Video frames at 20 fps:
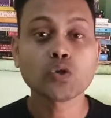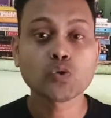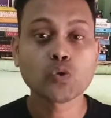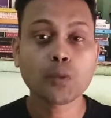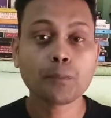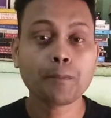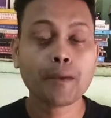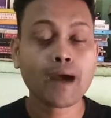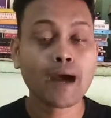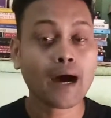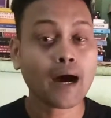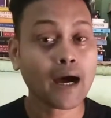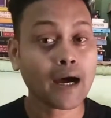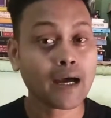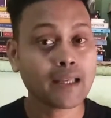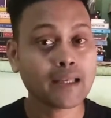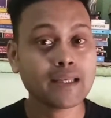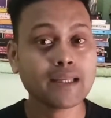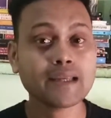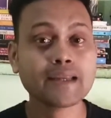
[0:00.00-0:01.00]
तो मैं
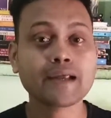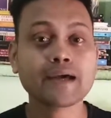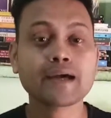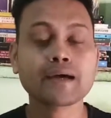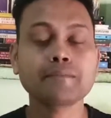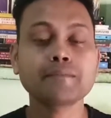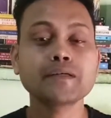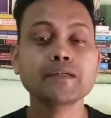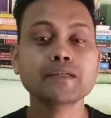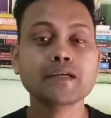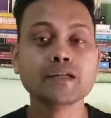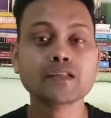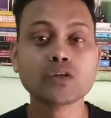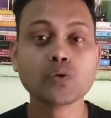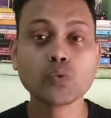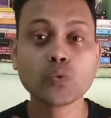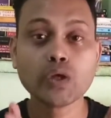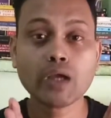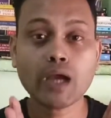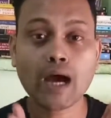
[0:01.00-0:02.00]
हाईली रिकमेंड करता
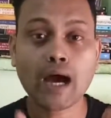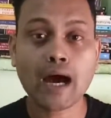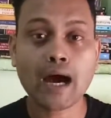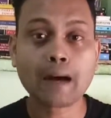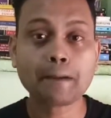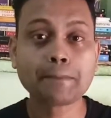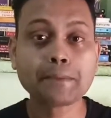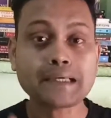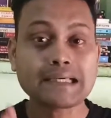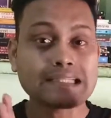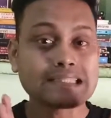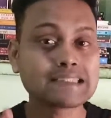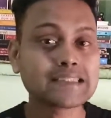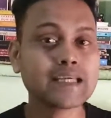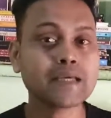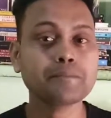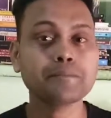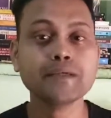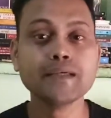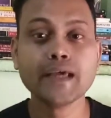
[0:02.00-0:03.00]
हूँ कि आप
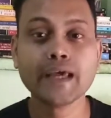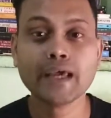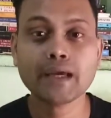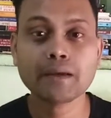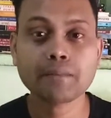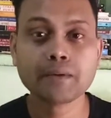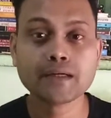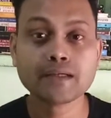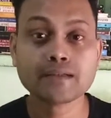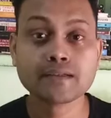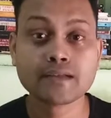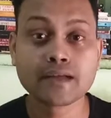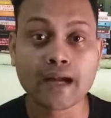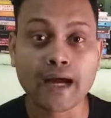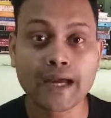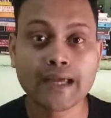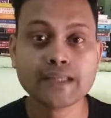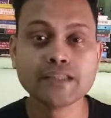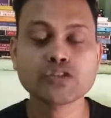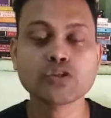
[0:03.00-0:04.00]
इसे भी एक बार
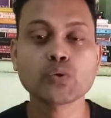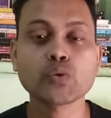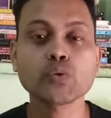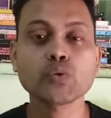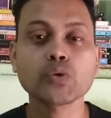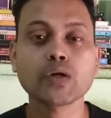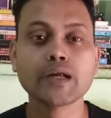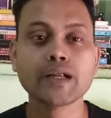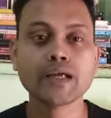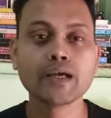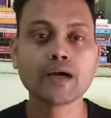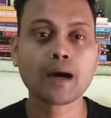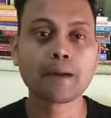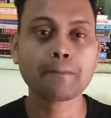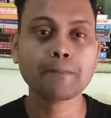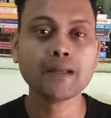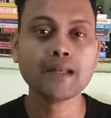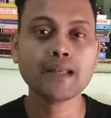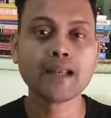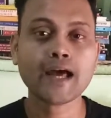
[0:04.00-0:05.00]
ट्राई जरूर करें
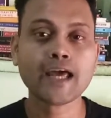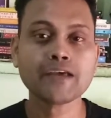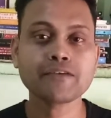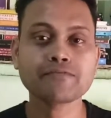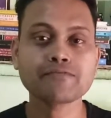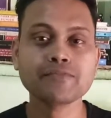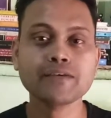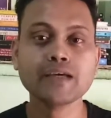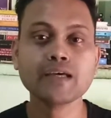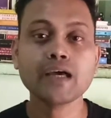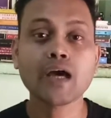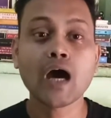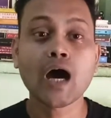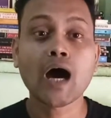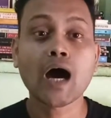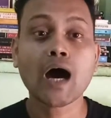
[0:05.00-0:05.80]
अपनी लाइफ में